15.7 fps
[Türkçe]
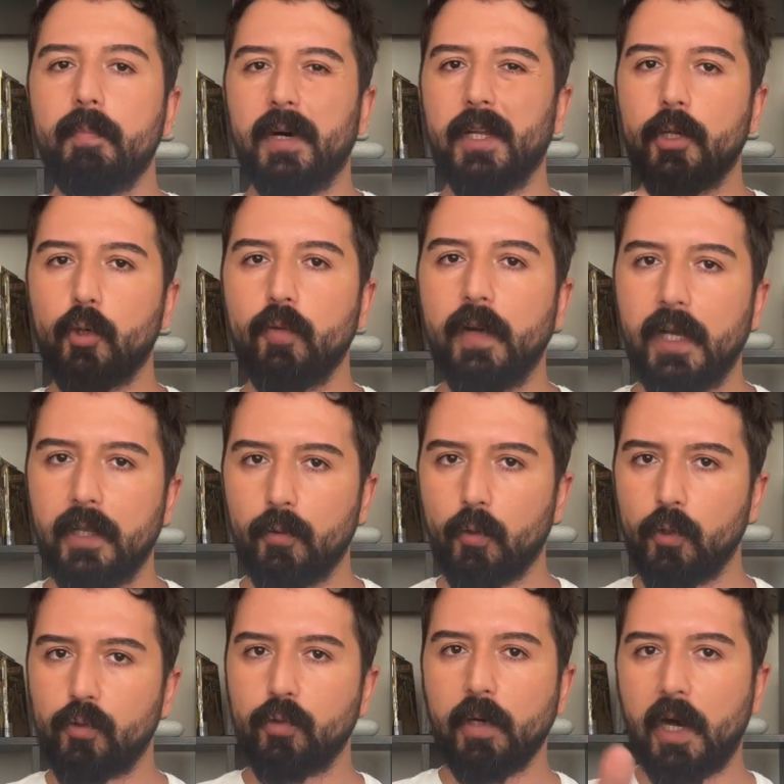Bana güven,
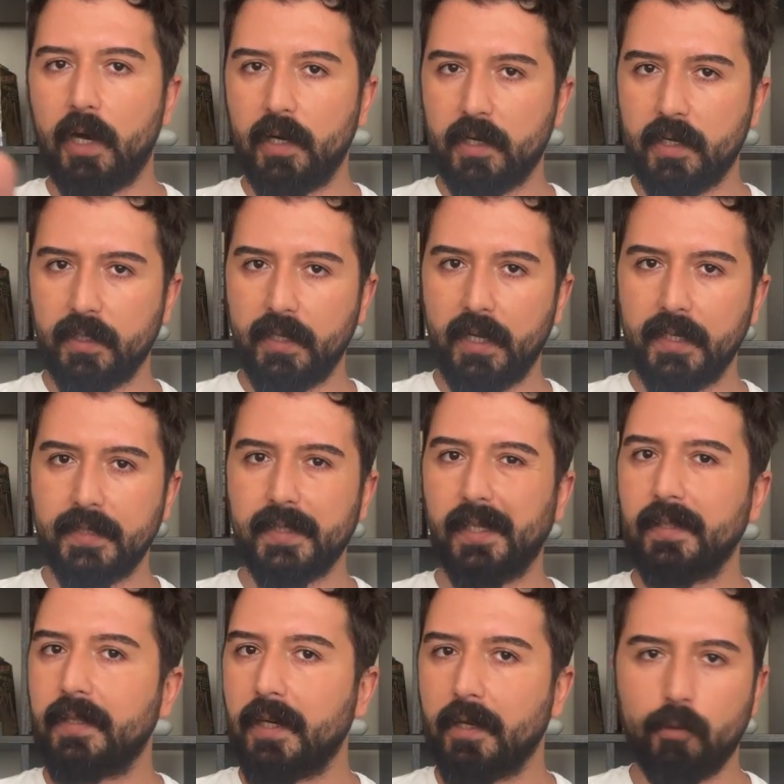otur arkana
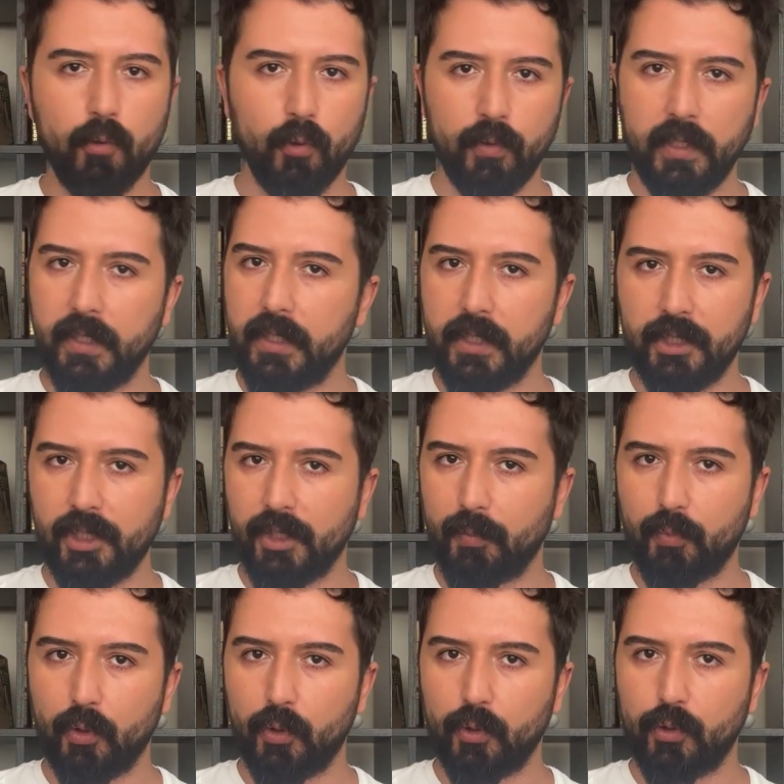yazsan direkt konuya giriş
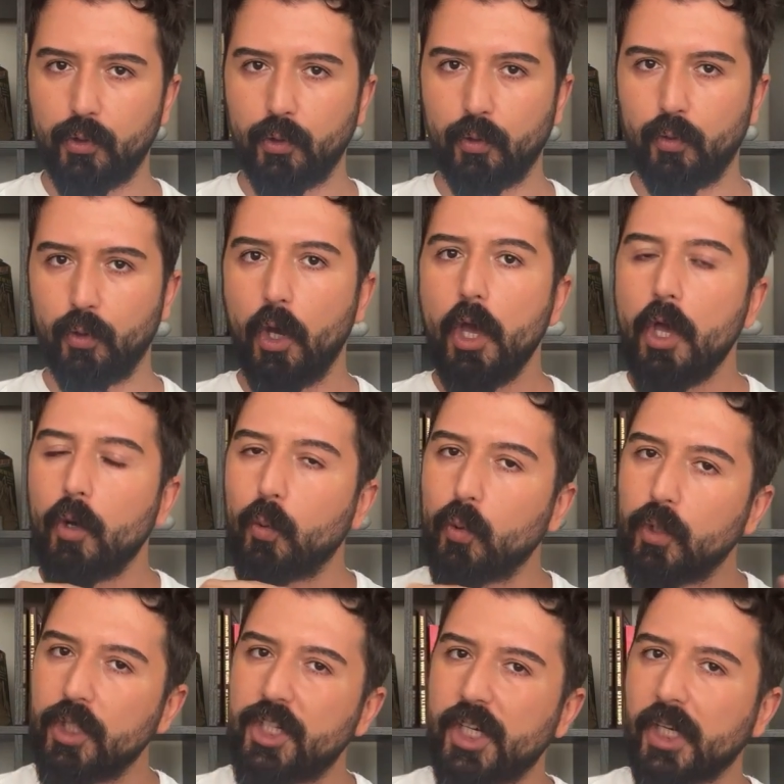yapıyoruz çünkü.
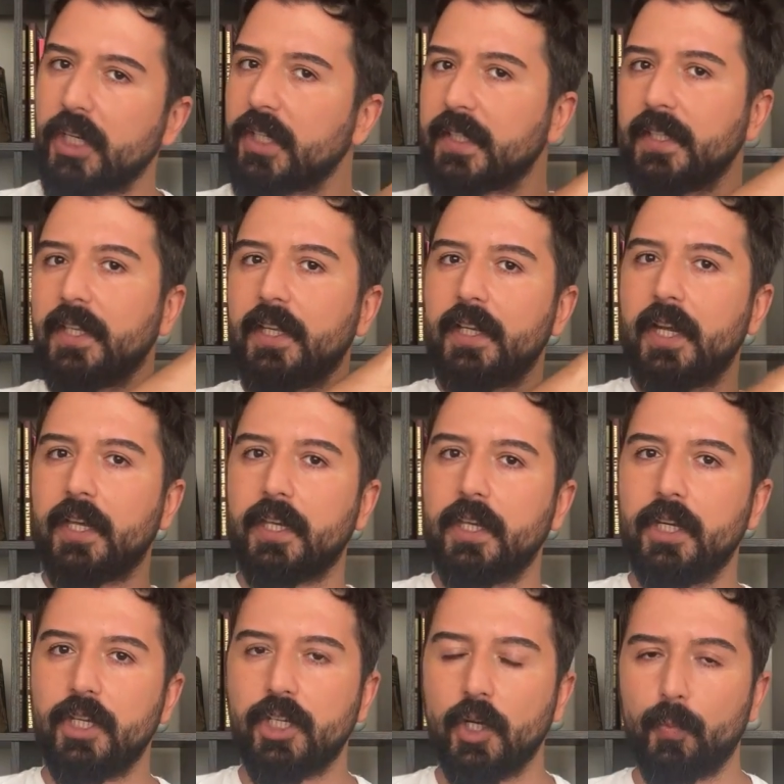Işık hızında direkt
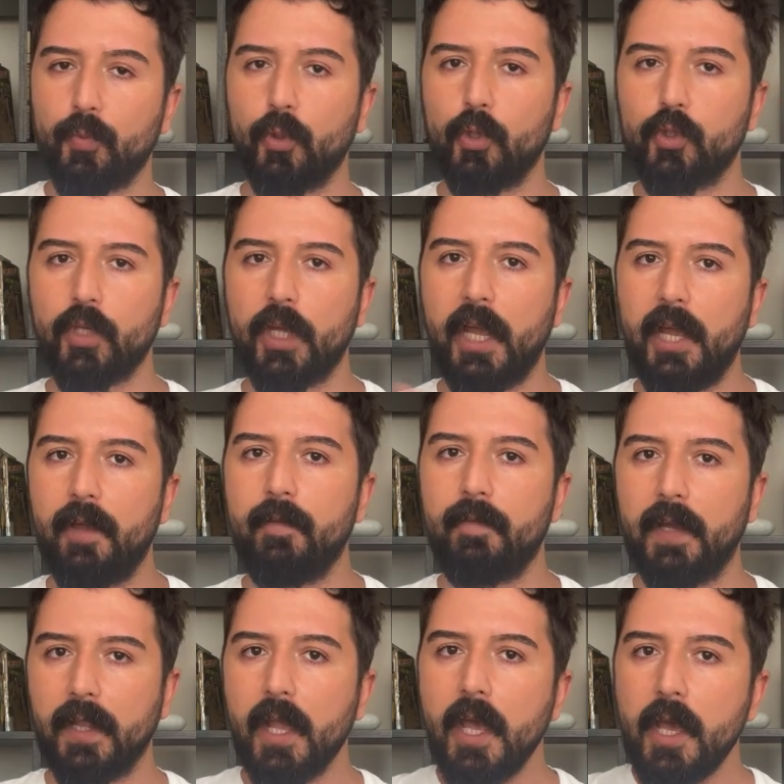giriş yapıyoruz,
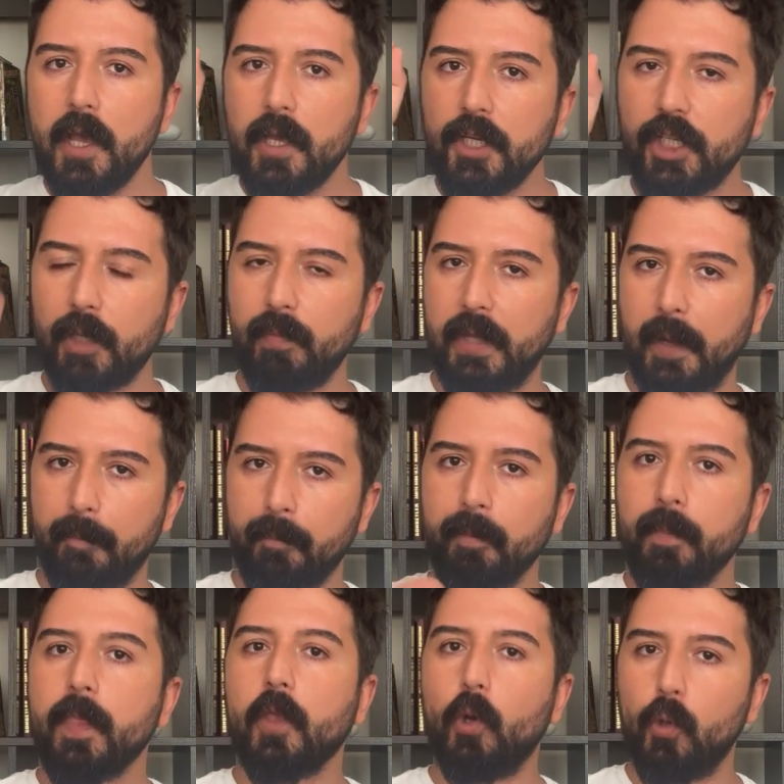evet. Şimdi
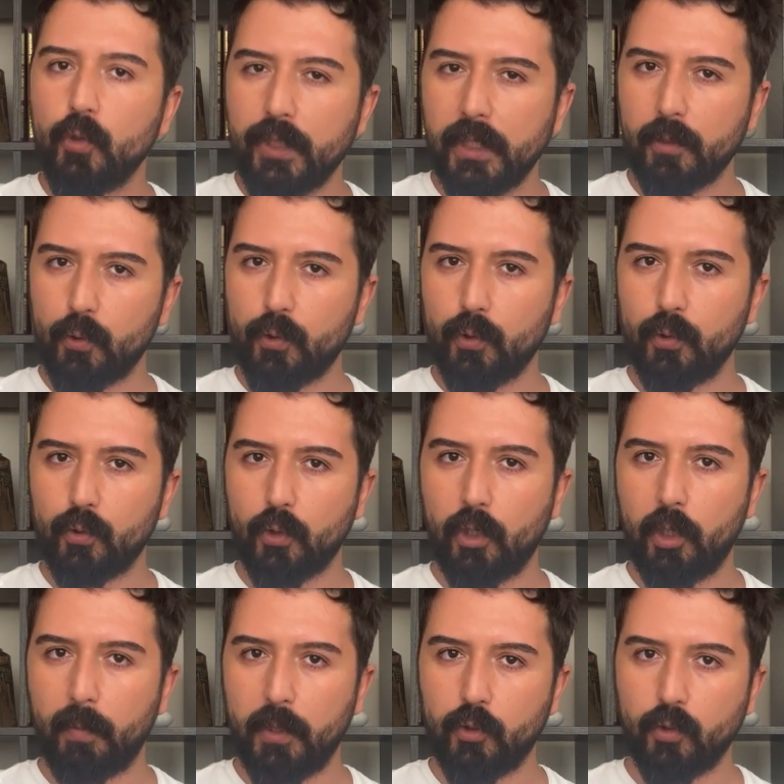Öncelikle şunu
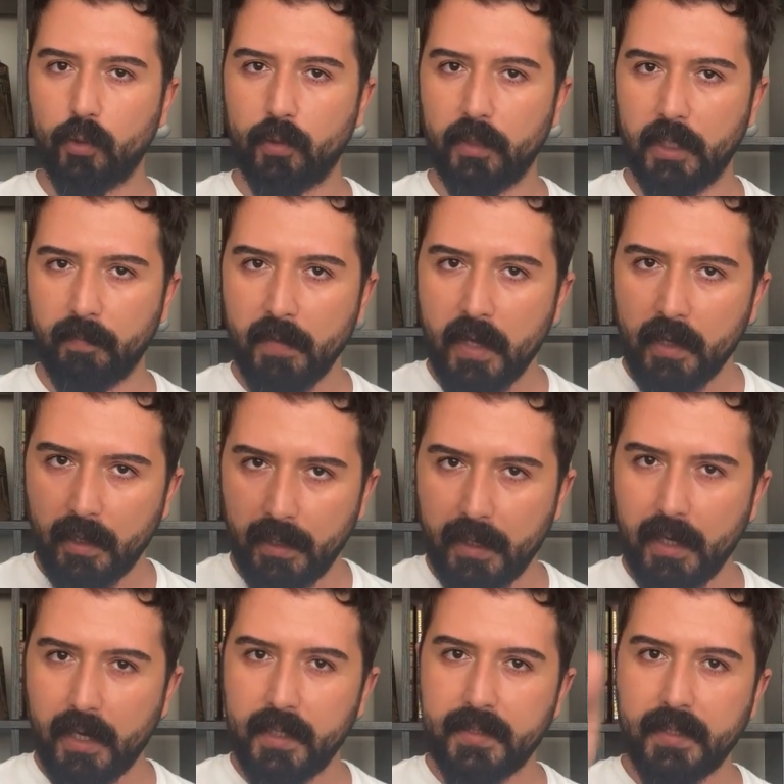söylemek zorundayım.
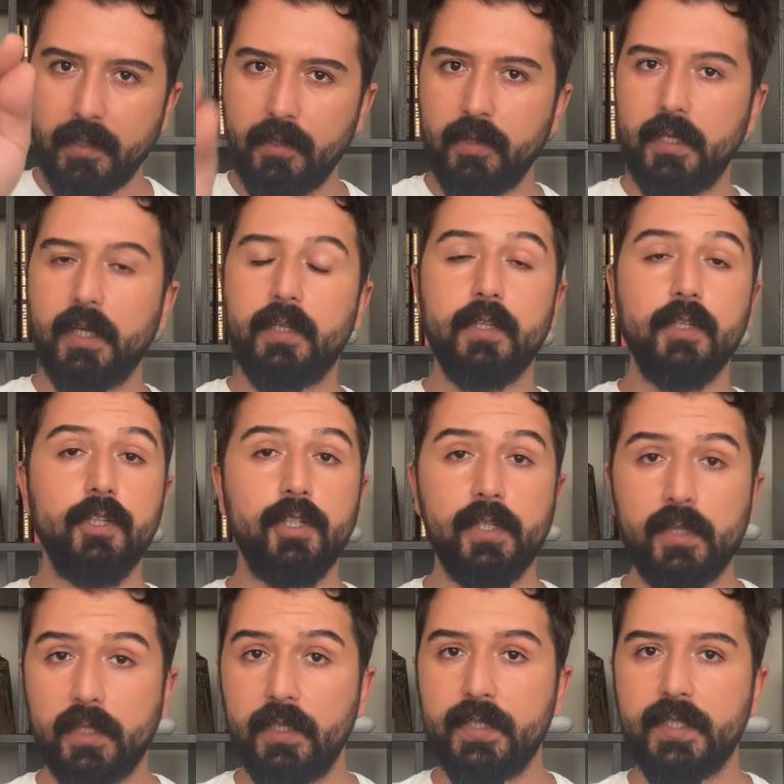Eğer senin niyetin
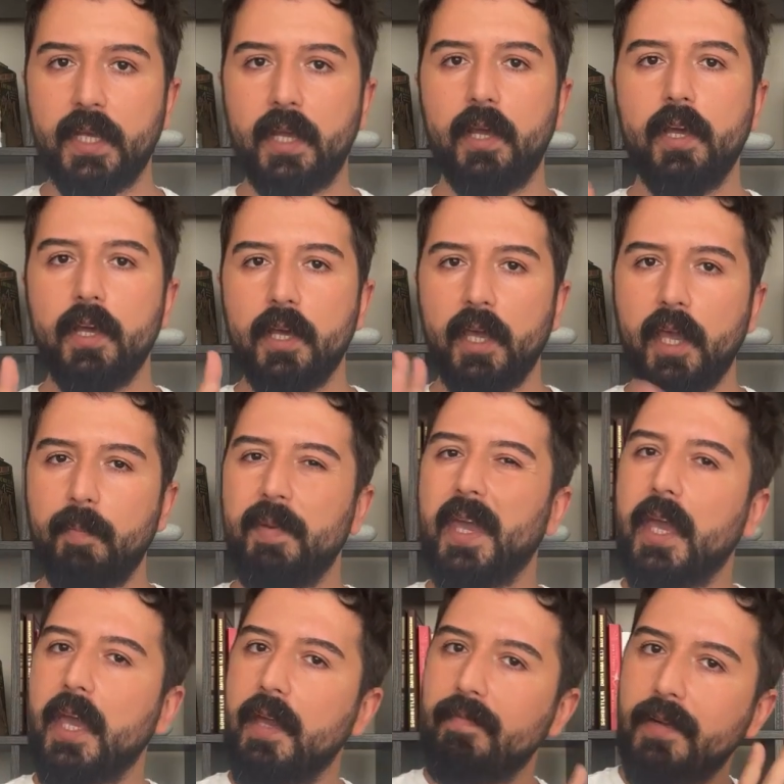ciddiyse e,
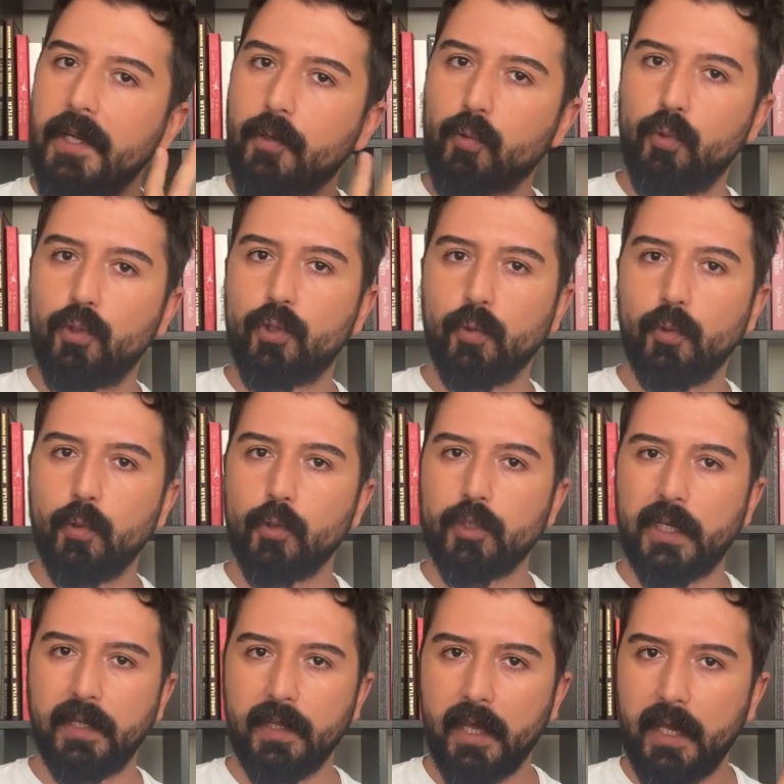bir evlilik
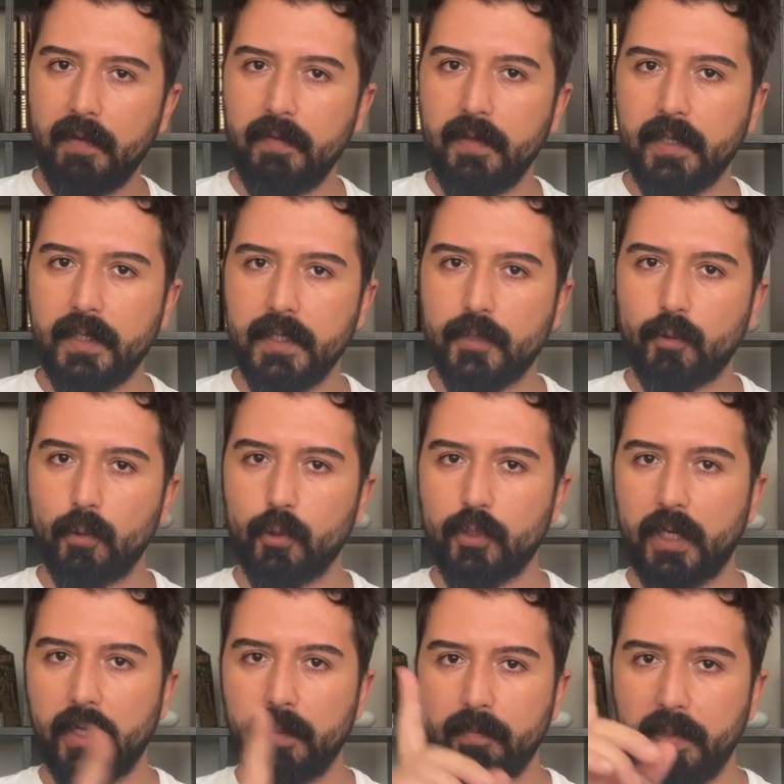düşünüyorsan, evlilik
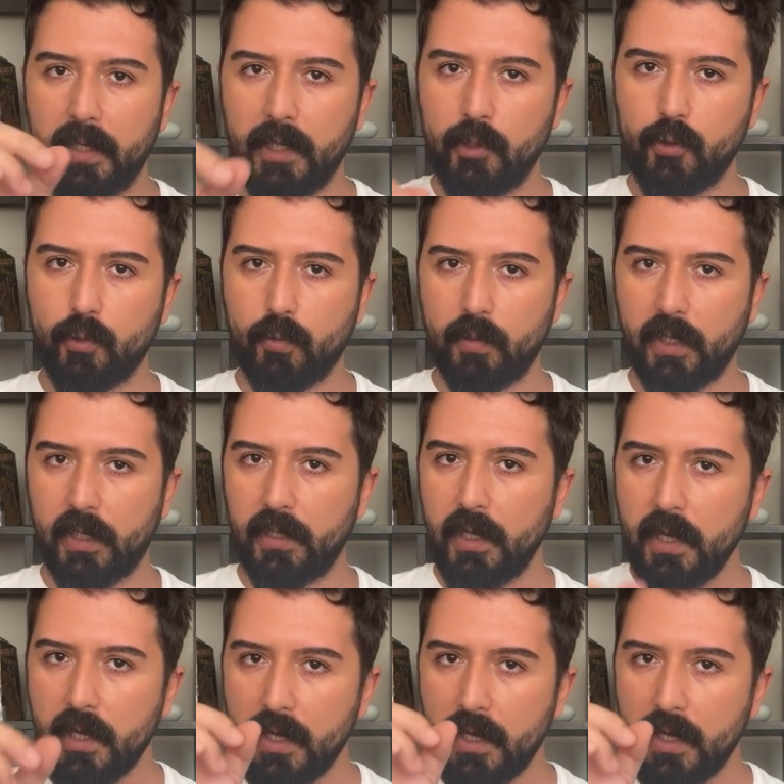istiyorsan birinci kural.